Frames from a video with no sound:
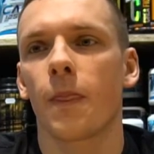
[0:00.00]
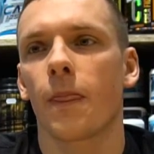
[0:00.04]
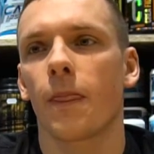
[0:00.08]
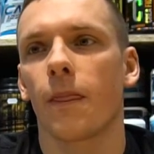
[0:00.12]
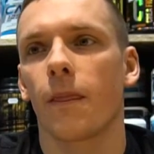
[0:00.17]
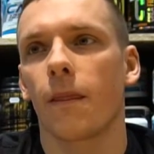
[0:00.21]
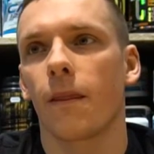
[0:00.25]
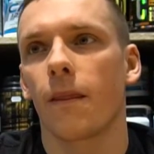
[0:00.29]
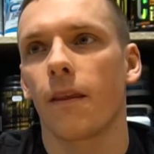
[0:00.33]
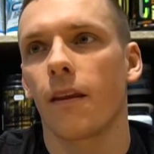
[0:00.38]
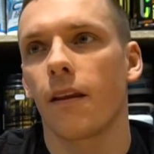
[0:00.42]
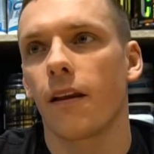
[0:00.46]

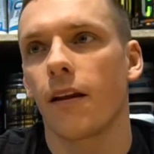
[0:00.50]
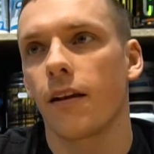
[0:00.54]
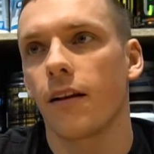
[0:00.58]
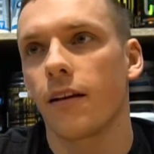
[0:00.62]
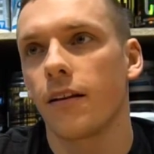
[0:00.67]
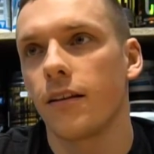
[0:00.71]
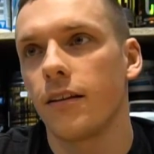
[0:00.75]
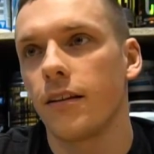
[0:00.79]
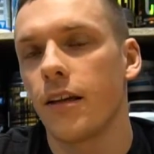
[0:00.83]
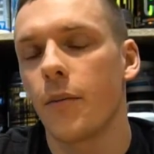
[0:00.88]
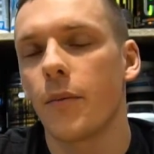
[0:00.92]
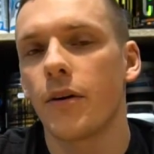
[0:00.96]

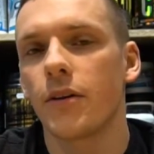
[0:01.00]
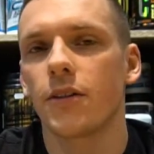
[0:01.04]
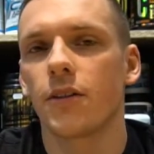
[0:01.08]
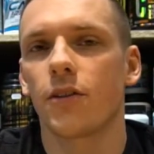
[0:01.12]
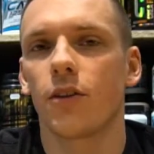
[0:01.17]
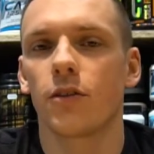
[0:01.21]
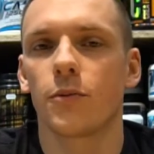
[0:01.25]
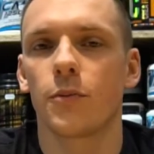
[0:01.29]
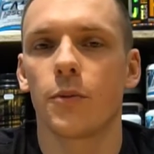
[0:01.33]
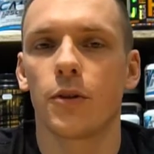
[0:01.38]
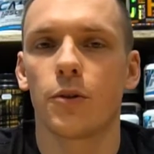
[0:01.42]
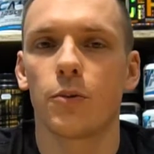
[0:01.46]
Mm, nie będzie
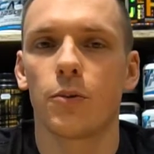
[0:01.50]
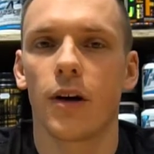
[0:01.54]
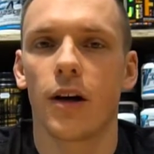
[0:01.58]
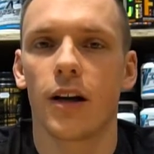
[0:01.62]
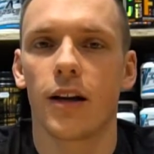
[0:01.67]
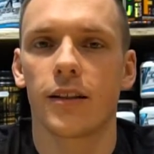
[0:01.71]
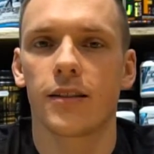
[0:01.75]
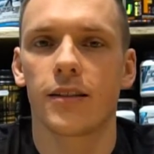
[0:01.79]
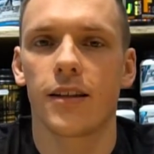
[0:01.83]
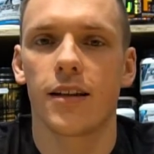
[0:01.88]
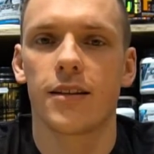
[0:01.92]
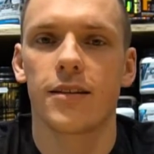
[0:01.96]
to zbyt długa
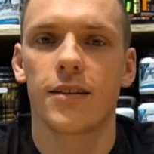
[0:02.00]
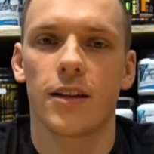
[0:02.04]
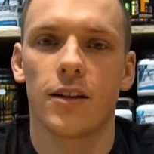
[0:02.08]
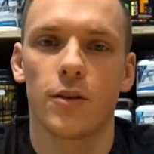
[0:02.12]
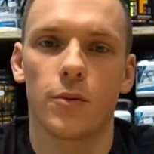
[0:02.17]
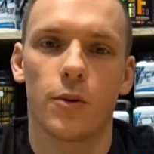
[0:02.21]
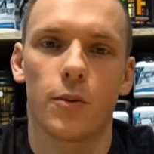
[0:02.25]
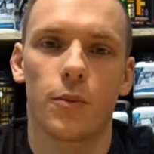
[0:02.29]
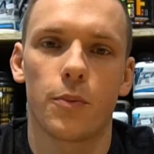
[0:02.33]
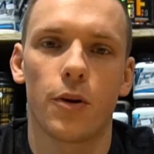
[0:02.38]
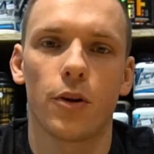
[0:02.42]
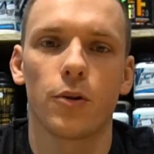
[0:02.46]
recenzja,
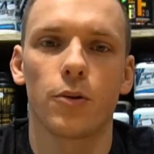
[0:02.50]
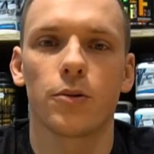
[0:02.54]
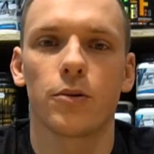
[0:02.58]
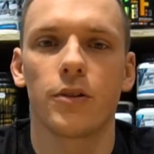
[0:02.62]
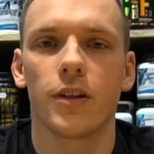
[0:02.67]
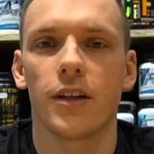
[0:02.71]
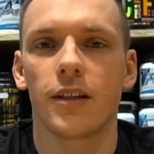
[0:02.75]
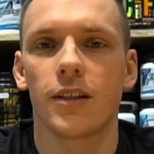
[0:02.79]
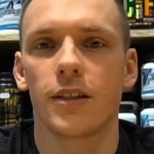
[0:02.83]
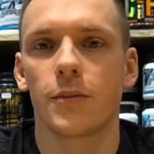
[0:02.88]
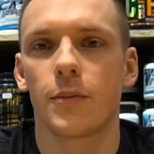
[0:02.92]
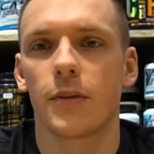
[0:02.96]
no bo produkt
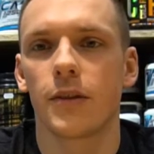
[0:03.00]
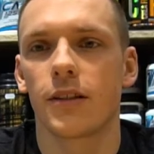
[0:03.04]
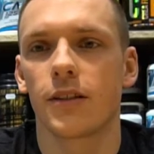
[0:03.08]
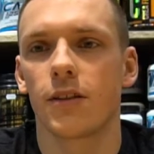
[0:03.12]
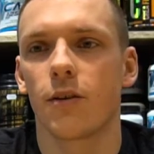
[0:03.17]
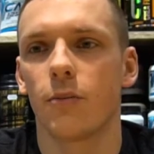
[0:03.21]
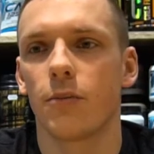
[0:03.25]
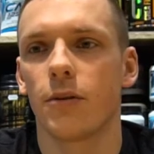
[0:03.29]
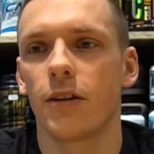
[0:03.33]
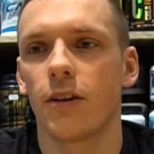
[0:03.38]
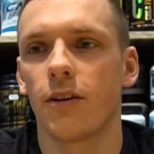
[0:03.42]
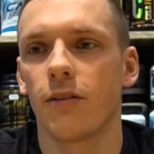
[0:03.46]
nie jest zbyt
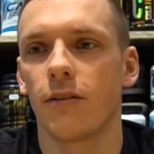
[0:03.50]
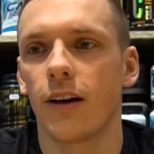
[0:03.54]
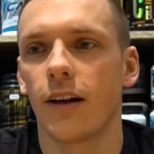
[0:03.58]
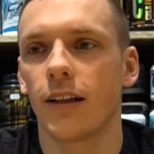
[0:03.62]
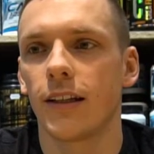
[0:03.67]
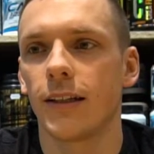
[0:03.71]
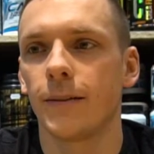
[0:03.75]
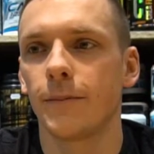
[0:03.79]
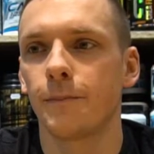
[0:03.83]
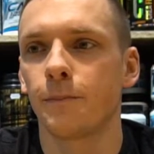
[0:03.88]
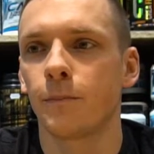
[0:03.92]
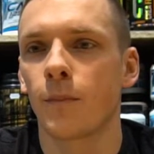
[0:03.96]

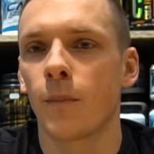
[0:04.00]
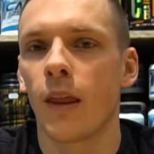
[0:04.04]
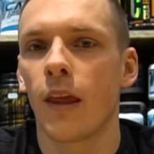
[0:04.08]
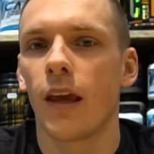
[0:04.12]
skomplikowany,